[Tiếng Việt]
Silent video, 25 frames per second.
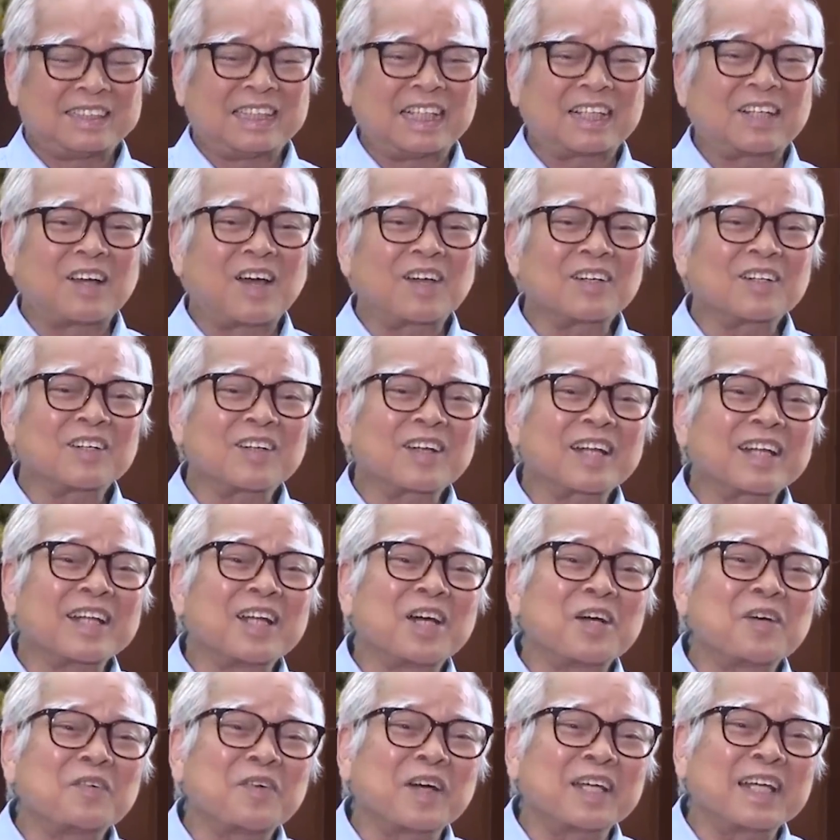Trẻ con
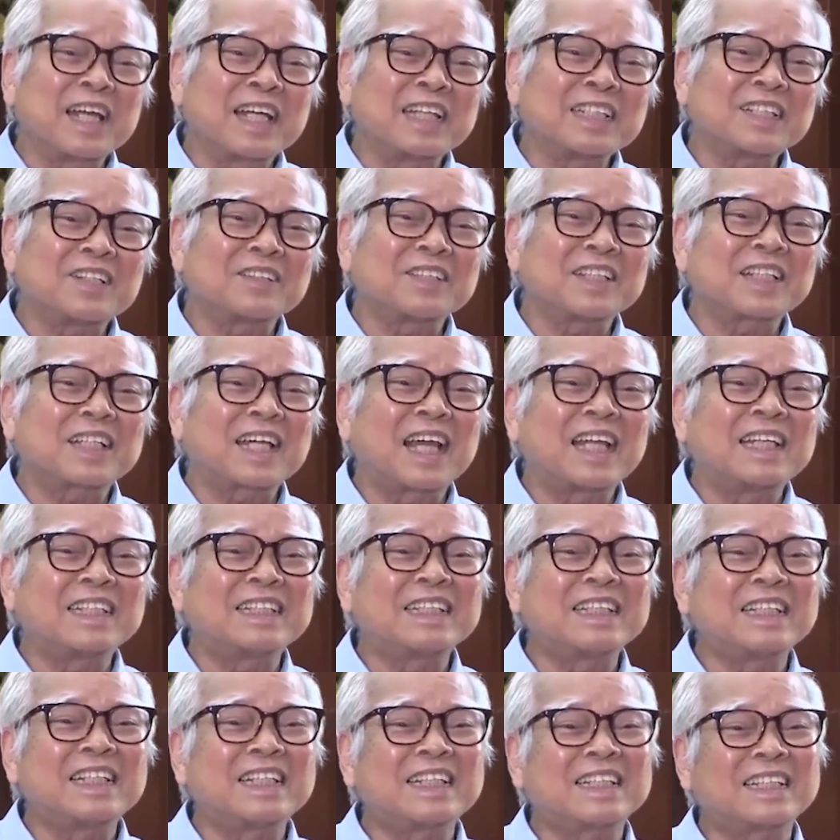nó đâu vào đấy rồi thì
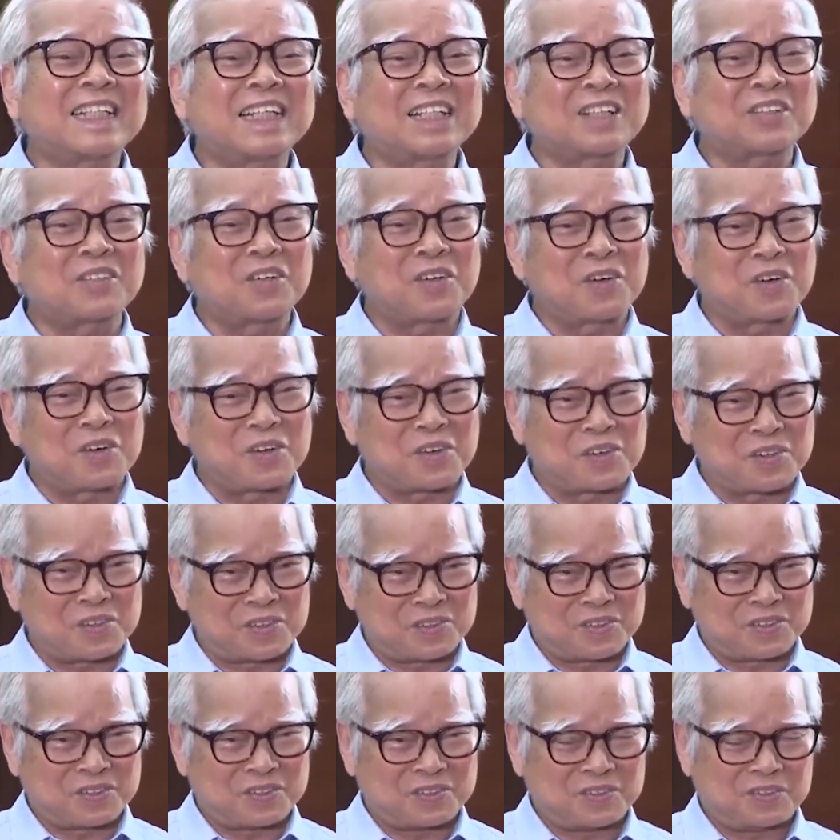cần gì đến thầy cô?
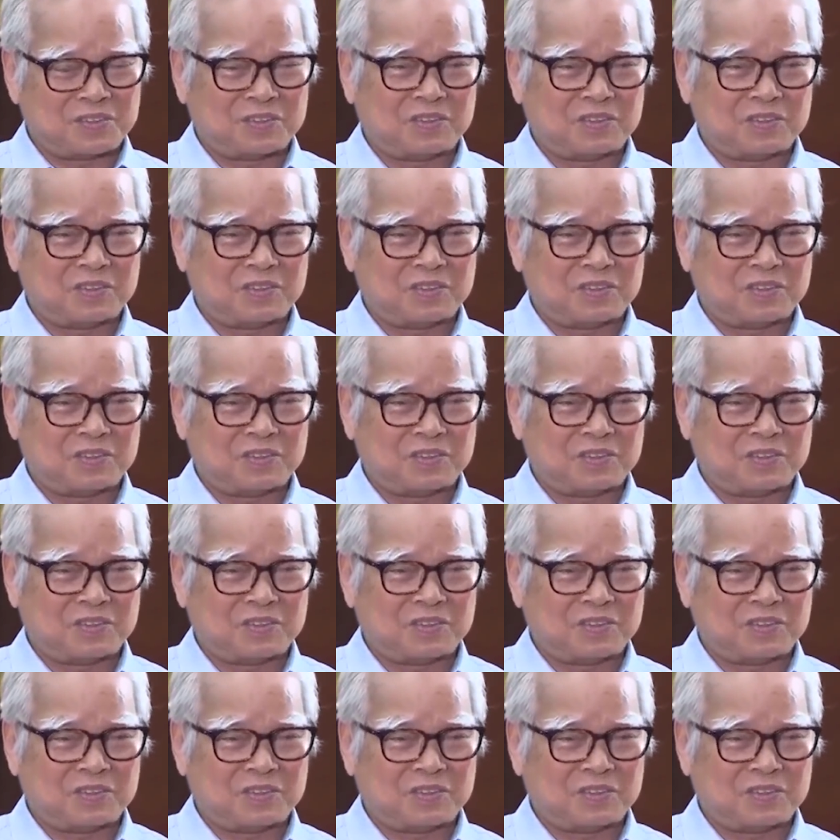